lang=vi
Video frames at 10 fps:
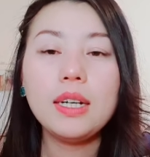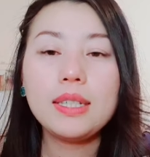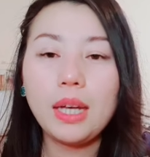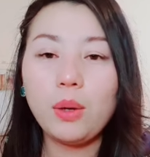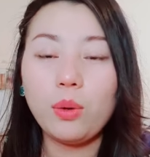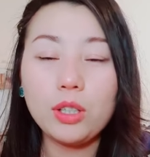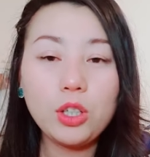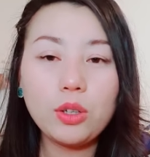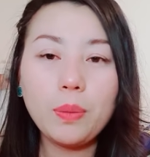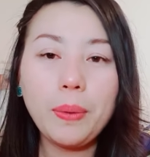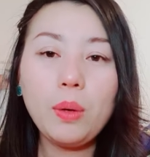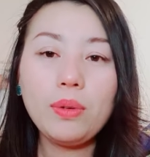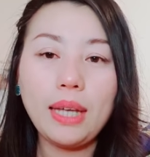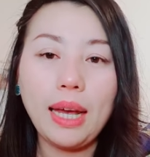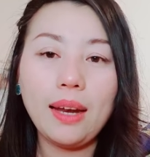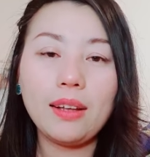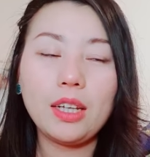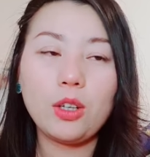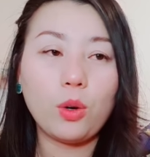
chứ nếu rong đó bé lúc chị thì để cho